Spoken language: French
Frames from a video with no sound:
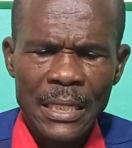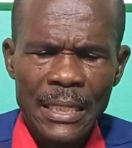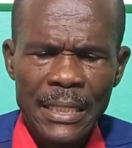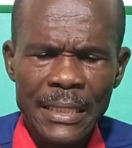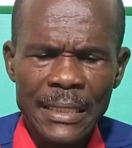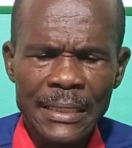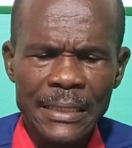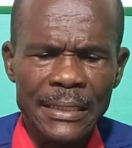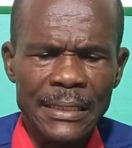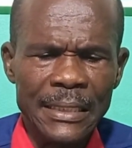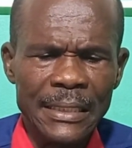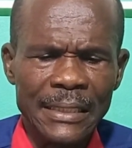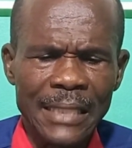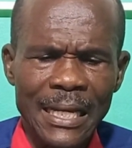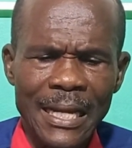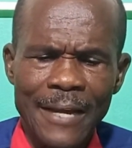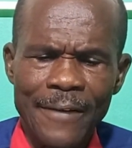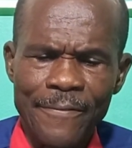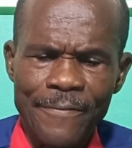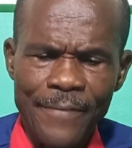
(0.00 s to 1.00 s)
Il dit à
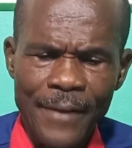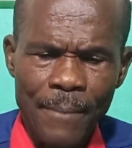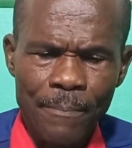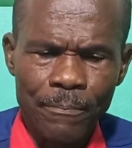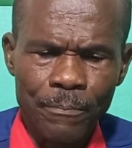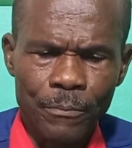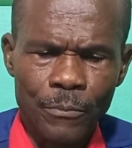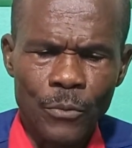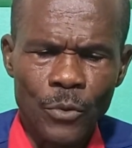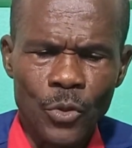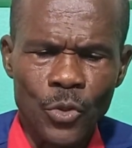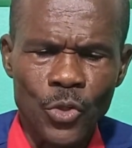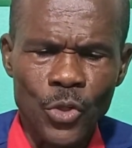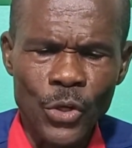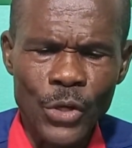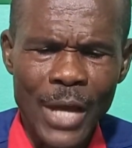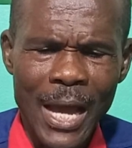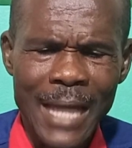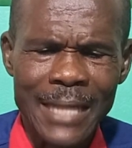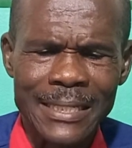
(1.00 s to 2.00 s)
la femme,
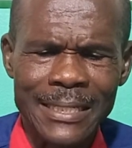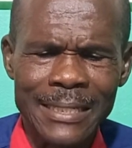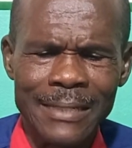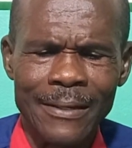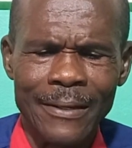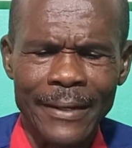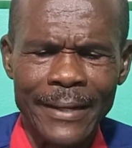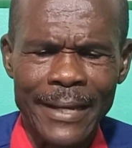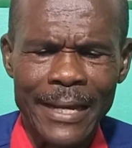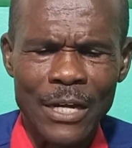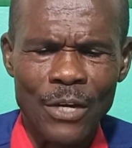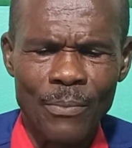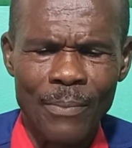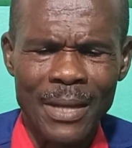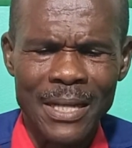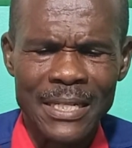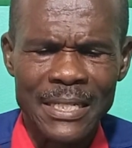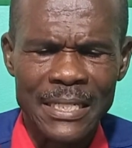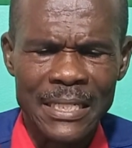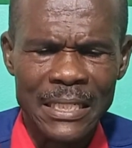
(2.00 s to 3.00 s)
Dieu a-t-il
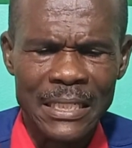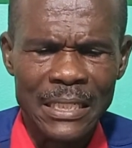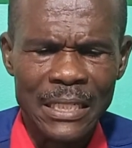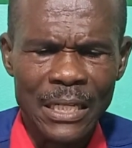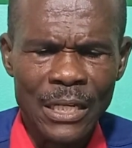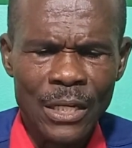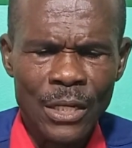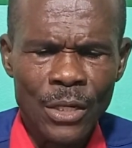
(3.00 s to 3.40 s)
réellement dit,